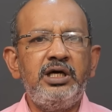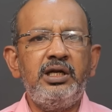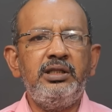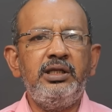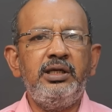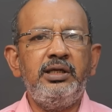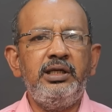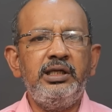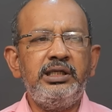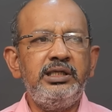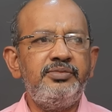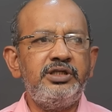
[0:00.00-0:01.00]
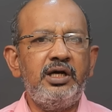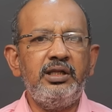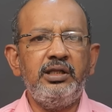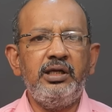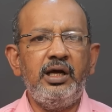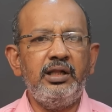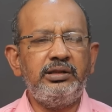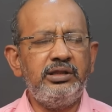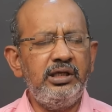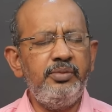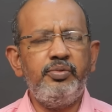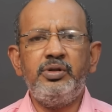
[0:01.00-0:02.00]
சார்ந்த இலக்கியம் சார்ந்த
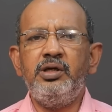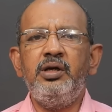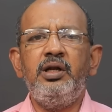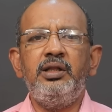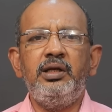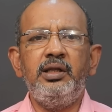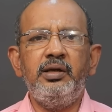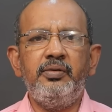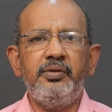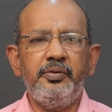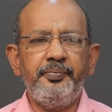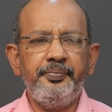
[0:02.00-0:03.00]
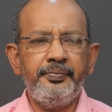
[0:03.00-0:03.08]
அத்தனை புத்தகங்களும் அதில் இருக்குது